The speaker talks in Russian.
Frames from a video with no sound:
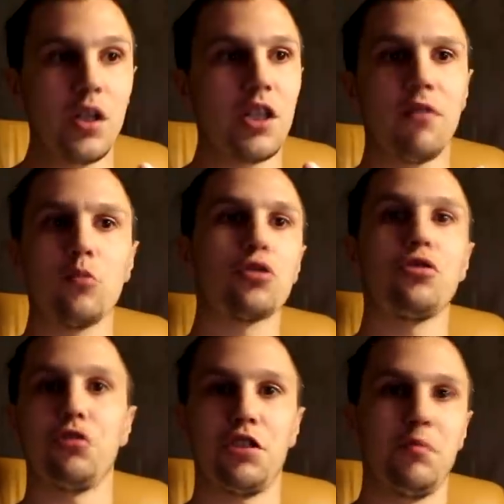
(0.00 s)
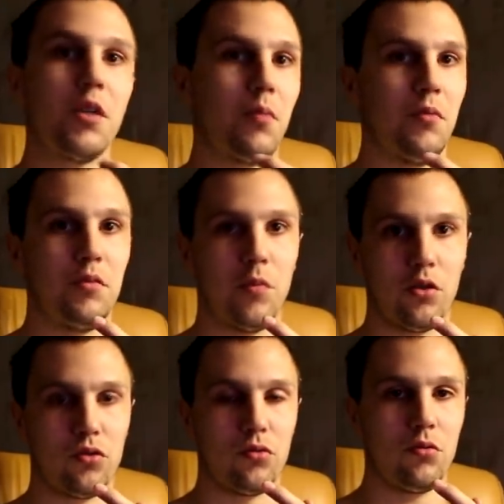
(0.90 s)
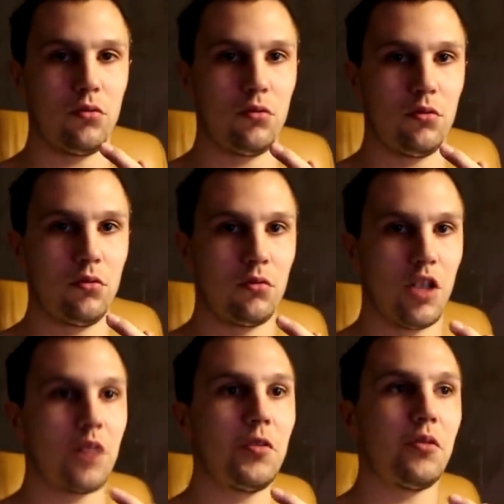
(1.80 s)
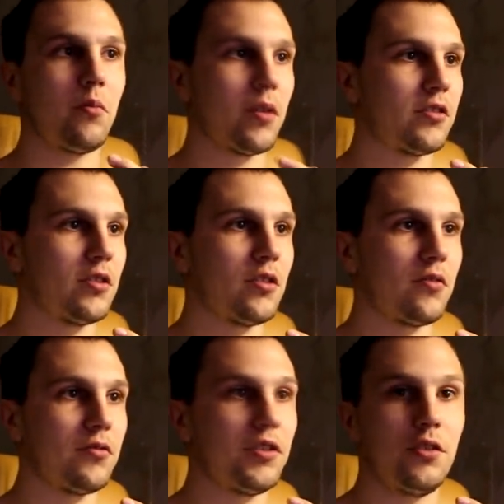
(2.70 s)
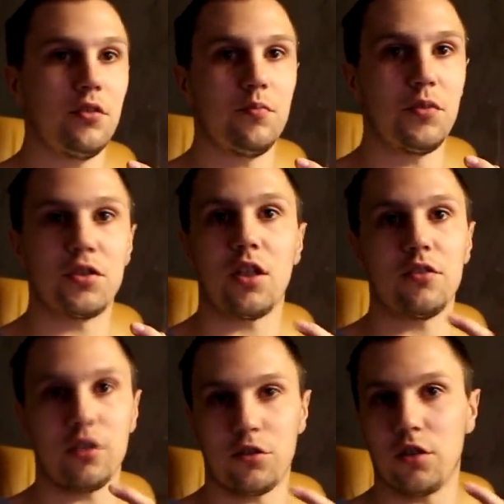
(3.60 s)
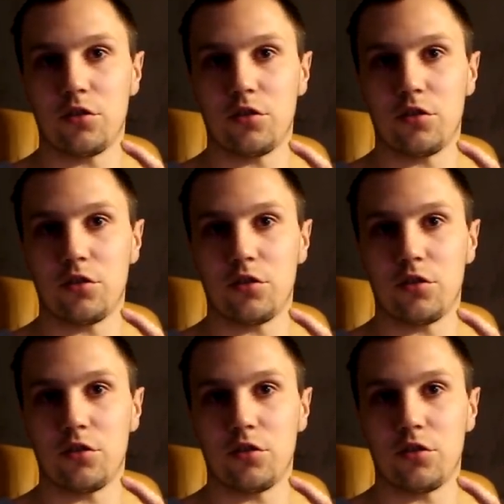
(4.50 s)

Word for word: И вам нужно еще себе поиметь маржу. Как минимум процентов 15 от